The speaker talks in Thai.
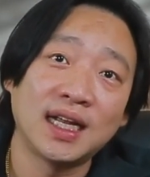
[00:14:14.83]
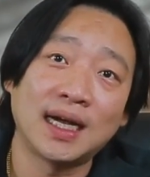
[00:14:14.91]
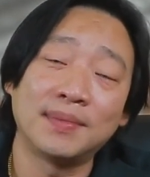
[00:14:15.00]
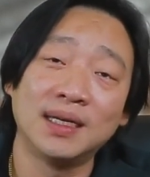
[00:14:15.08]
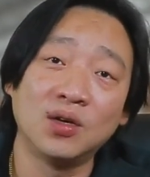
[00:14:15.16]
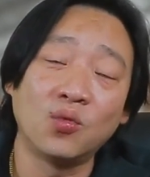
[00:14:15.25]
นะ
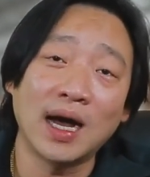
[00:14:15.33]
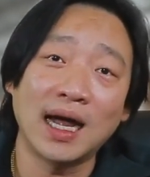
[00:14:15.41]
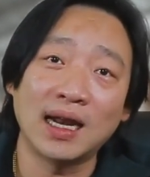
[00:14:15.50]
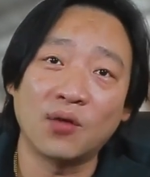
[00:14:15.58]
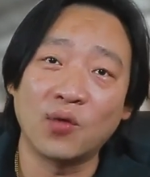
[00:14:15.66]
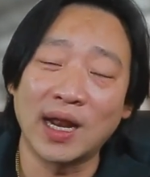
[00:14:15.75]
ครับหรือว่า
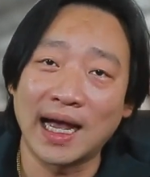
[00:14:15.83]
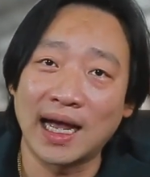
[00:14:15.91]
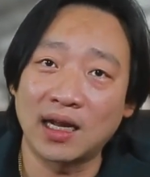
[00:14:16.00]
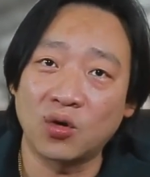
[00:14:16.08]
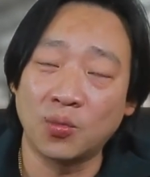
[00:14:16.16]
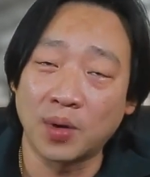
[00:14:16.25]
เวลา
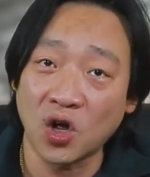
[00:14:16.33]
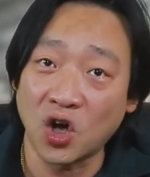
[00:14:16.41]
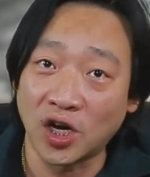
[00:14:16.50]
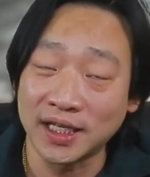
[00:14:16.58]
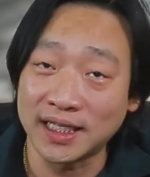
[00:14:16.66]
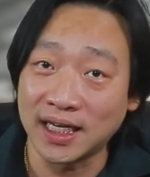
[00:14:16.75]
อุป
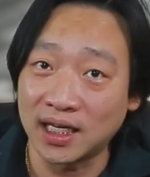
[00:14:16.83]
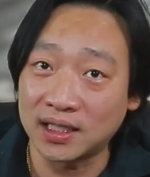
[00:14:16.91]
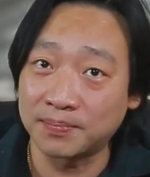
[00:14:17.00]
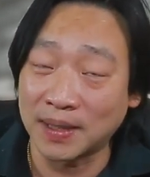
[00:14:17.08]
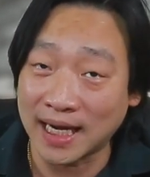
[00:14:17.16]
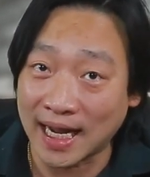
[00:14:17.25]
กรณ์เกิด
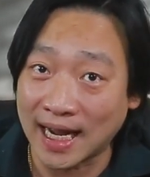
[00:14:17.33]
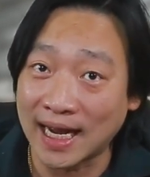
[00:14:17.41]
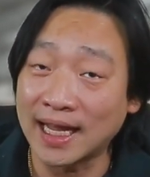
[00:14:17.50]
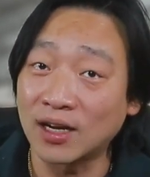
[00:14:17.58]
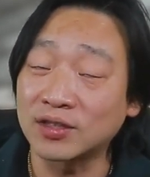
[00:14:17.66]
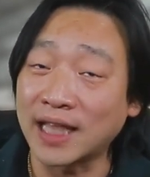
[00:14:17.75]
ปัญหา
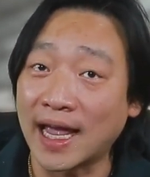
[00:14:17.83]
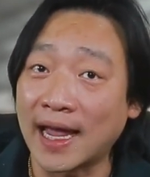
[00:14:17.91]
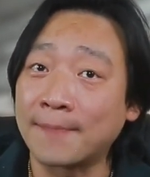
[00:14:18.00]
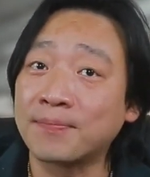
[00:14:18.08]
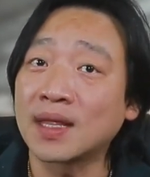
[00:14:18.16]
อะไรก็แล้วแต่